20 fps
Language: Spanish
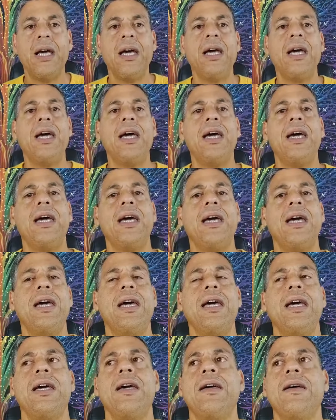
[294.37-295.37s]

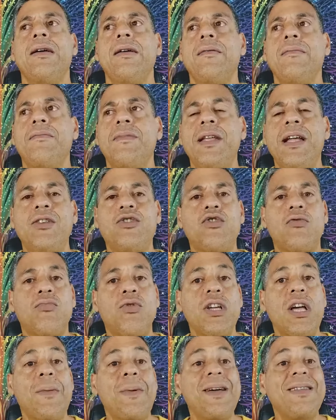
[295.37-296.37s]
Eh, Nelson,
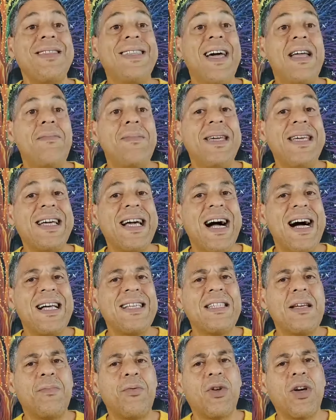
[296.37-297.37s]
voy a vender mi
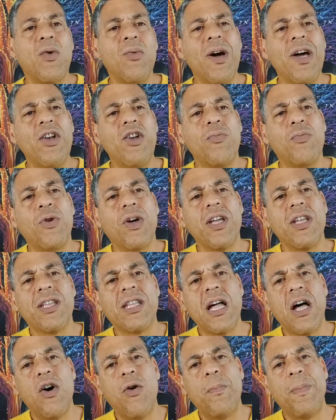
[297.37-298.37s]
casa porque, bueno, porque he
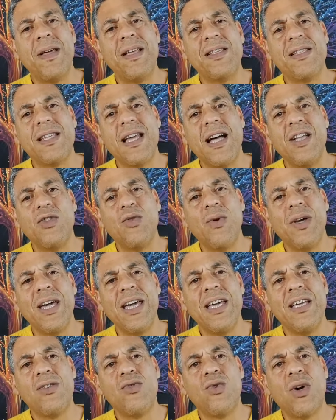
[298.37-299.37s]
estado pensando en
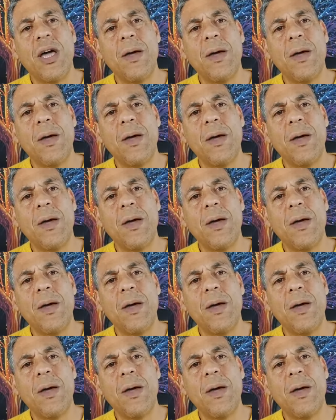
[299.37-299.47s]
eso.